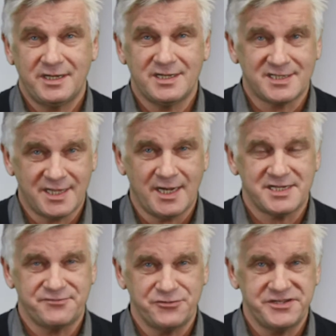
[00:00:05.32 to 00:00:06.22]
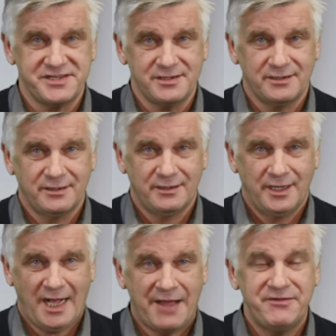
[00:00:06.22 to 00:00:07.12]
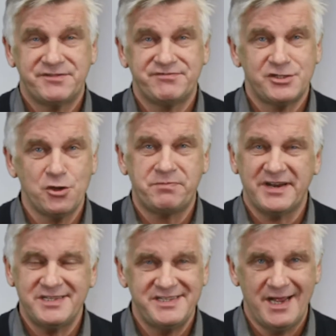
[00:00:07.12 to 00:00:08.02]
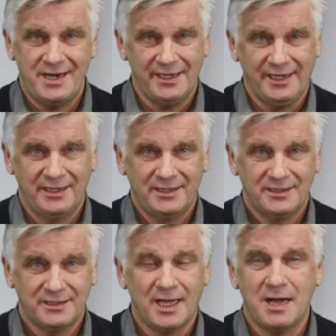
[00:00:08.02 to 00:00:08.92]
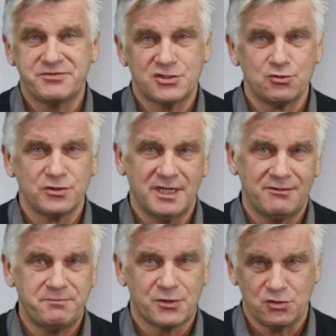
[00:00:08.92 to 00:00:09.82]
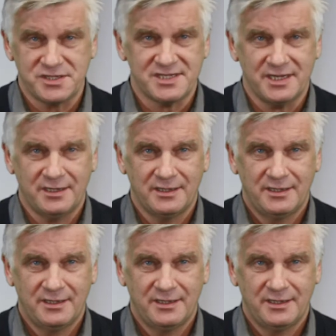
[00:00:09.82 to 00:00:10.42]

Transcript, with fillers: здравствуйте. А ведь все предельно, до абсурдного просто.